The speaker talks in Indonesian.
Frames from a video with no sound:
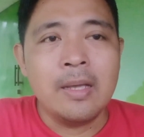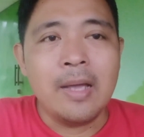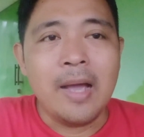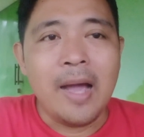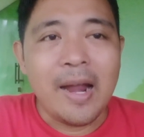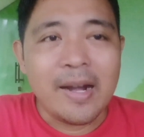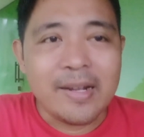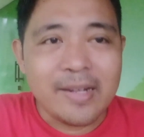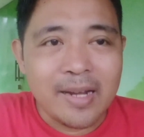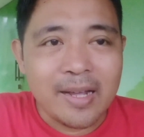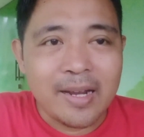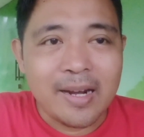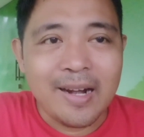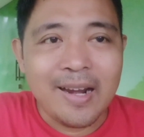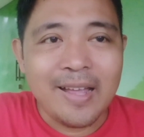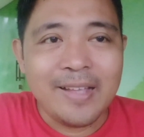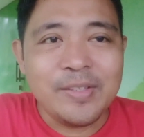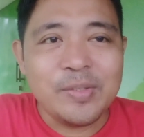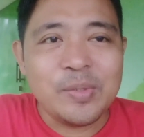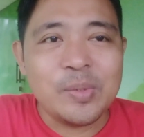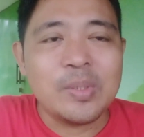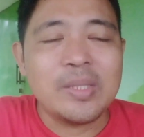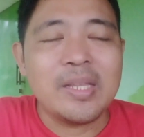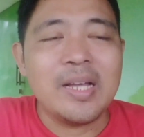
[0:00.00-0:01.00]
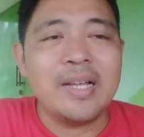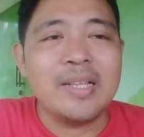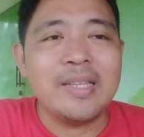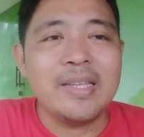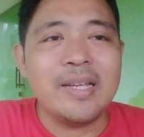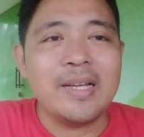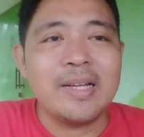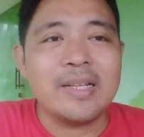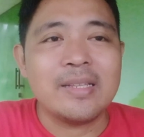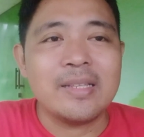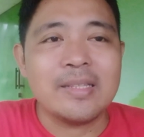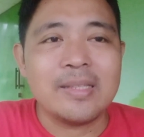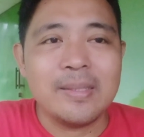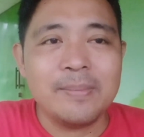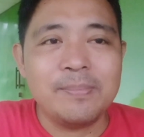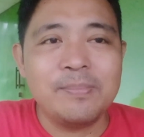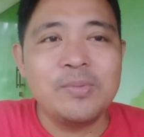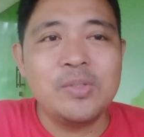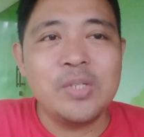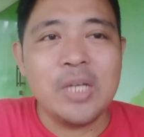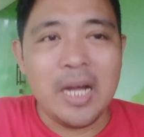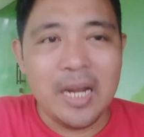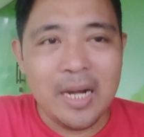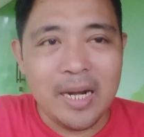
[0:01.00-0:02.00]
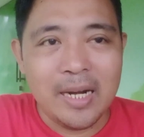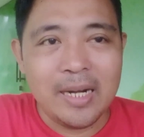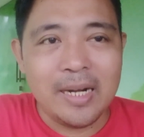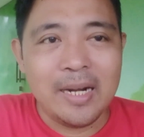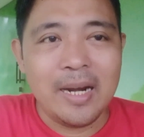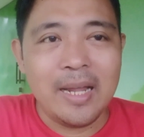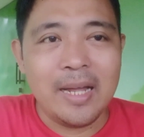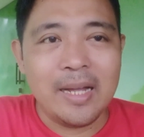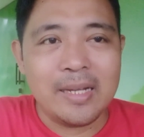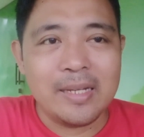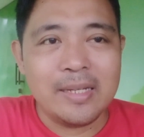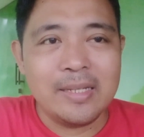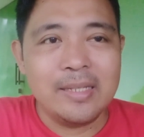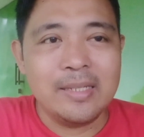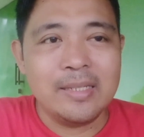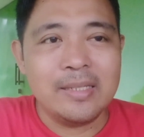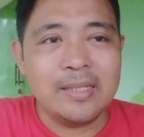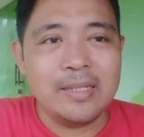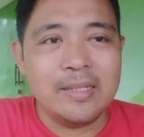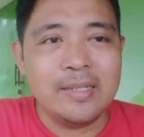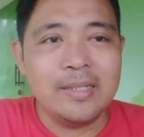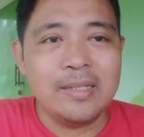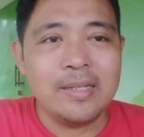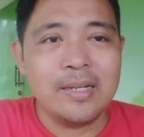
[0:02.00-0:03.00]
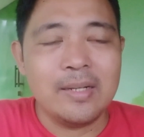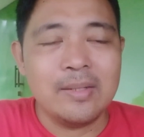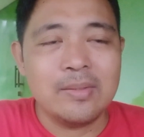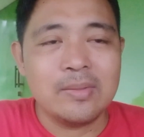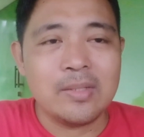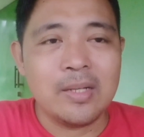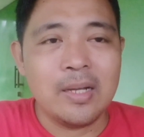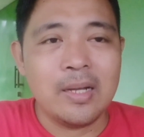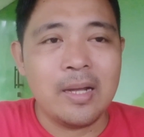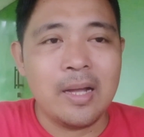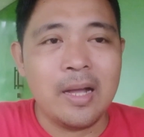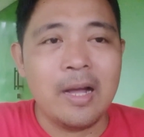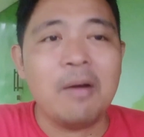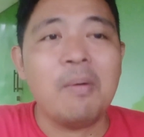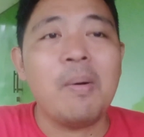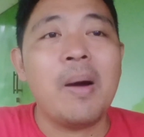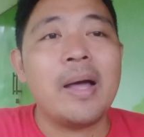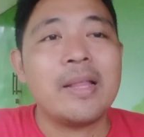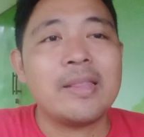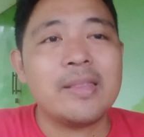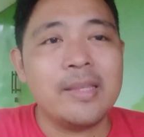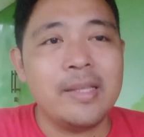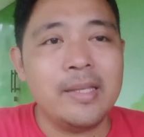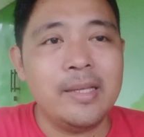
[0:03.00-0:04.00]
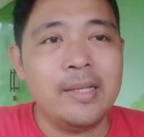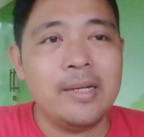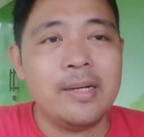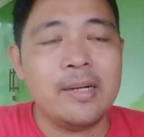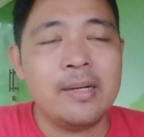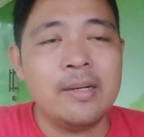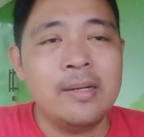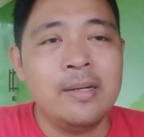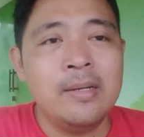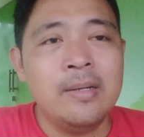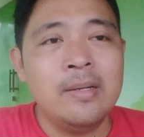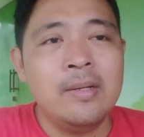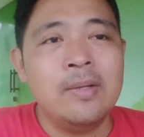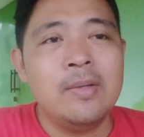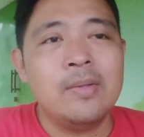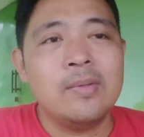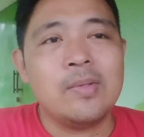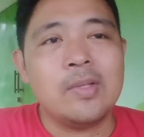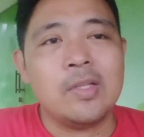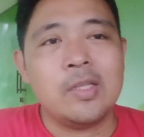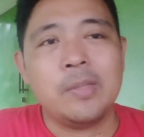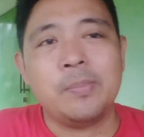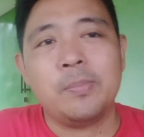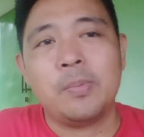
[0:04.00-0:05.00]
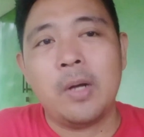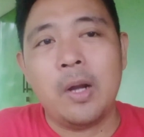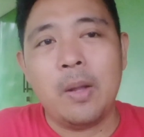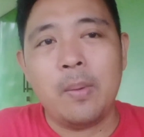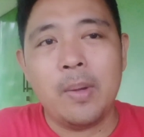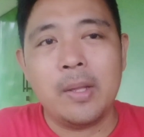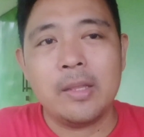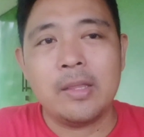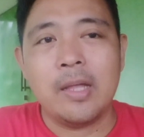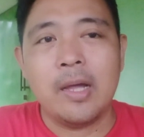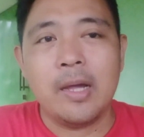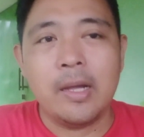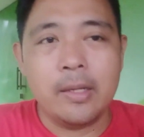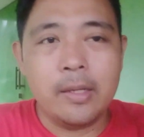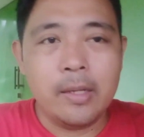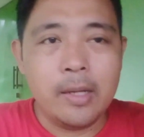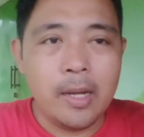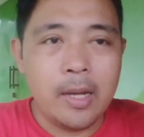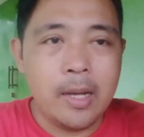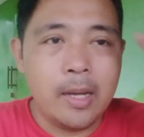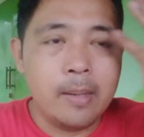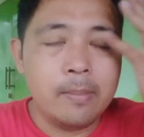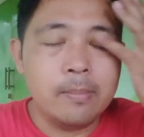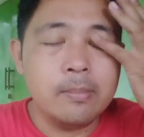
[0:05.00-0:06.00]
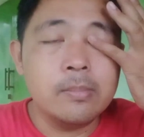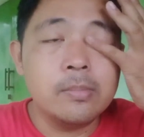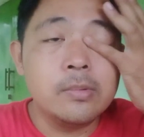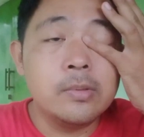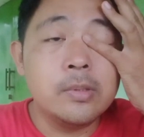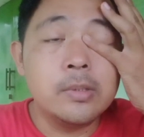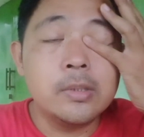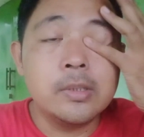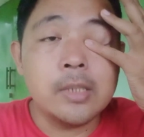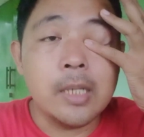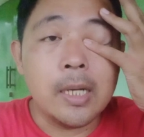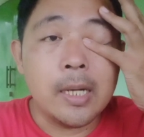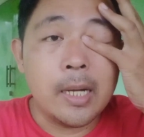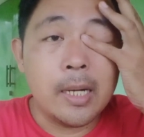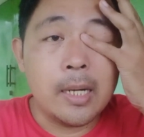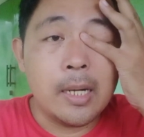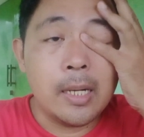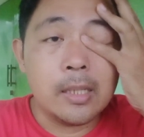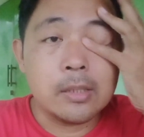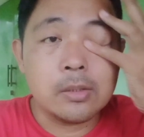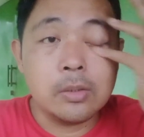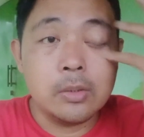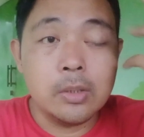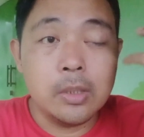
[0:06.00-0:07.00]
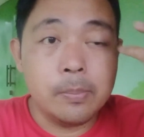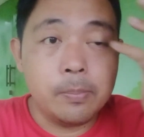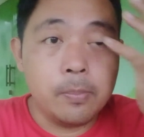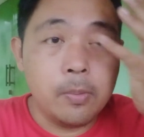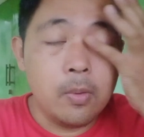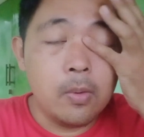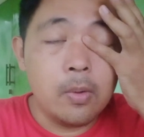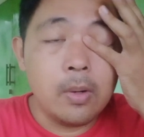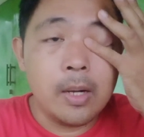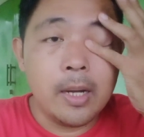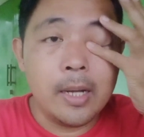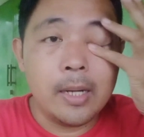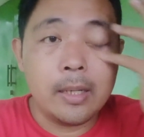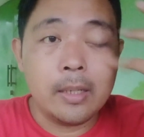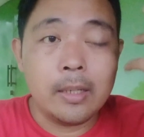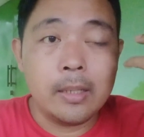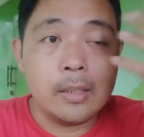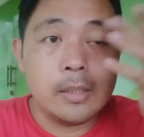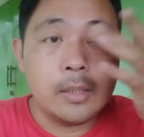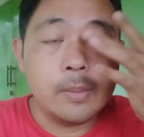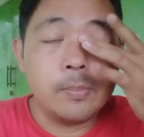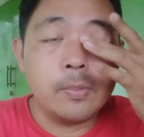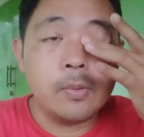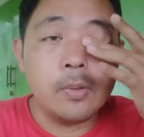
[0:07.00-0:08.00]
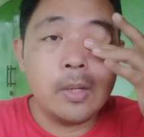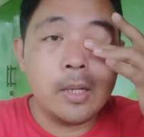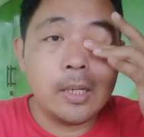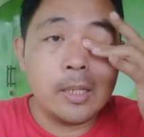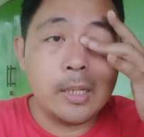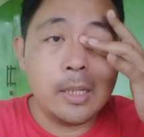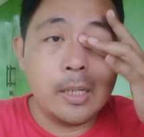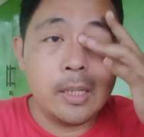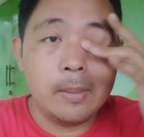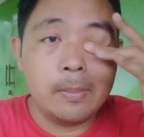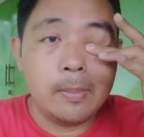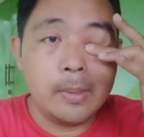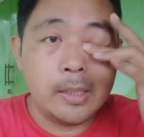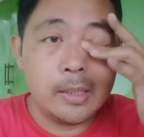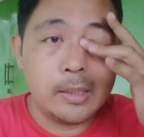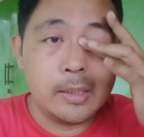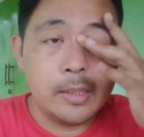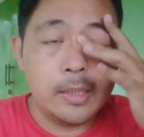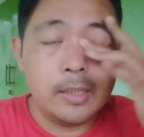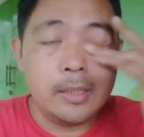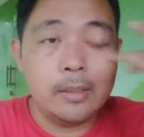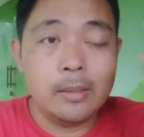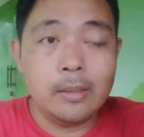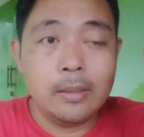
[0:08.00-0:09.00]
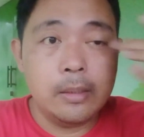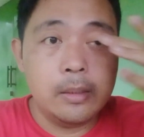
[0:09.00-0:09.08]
ada kelanjutannya tetap jalan lagi jadi nggak usah khawatir tetap rawat ayam jangan langsung dibongkar ya dibongkar dalam artian